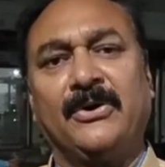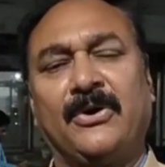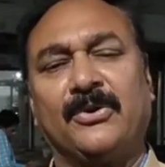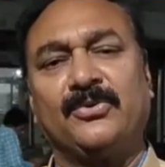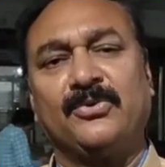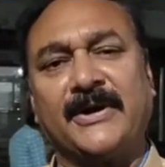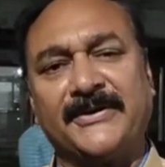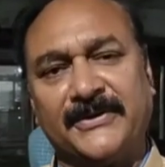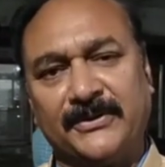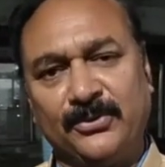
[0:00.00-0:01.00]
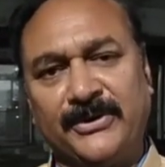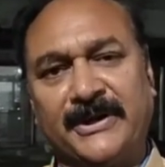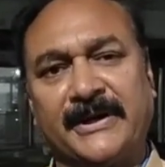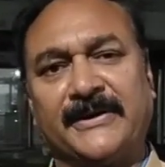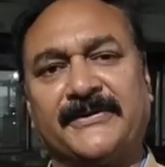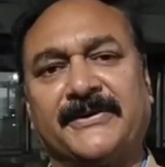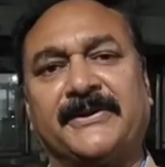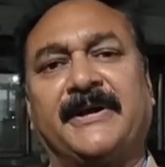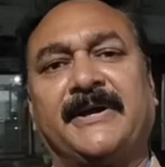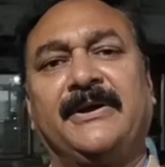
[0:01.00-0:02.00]
और उसको कैसे दूर किया जा
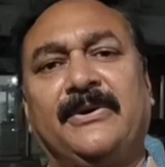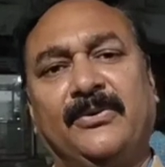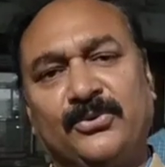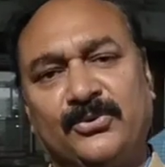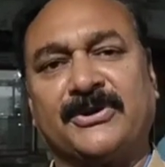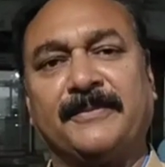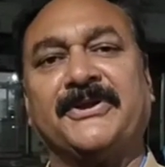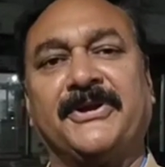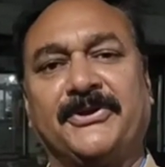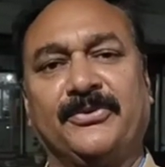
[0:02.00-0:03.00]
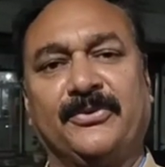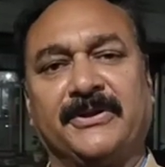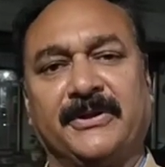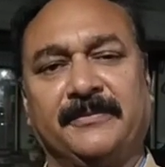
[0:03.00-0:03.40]
सकता है उसको समझने की ज़रूरत है